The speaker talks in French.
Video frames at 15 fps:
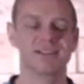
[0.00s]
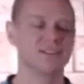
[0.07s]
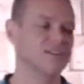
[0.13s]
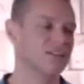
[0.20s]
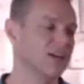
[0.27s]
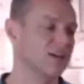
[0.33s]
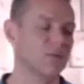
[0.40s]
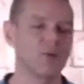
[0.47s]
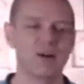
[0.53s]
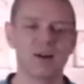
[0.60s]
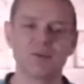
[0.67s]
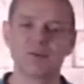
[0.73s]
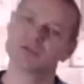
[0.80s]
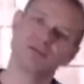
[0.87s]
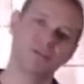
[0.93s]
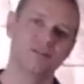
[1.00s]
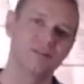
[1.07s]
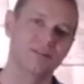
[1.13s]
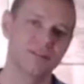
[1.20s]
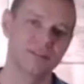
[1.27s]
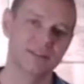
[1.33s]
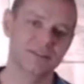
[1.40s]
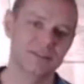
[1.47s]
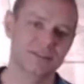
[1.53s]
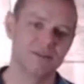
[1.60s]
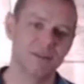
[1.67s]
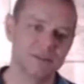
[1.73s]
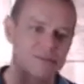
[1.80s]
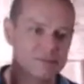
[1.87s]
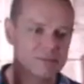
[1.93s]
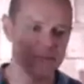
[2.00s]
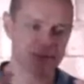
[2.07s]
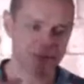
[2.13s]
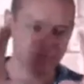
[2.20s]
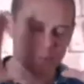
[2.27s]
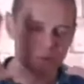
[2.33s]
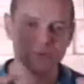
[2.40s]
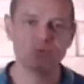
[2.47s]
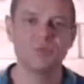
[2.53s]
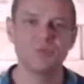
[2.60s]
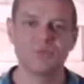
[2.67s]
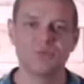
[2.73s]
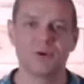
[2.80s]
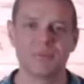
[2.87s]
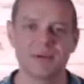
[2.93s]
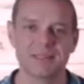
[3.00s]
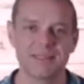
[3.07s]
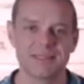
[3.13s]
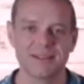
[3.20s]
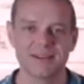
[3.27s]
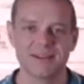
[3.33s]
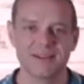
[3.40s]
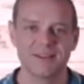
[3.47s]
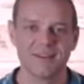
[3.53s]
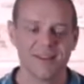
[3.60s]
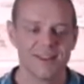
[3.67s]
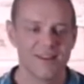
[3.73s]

C'est vraiment là, on sort des, sentiers battus. Là, c'est pas du tout formaté. Hein.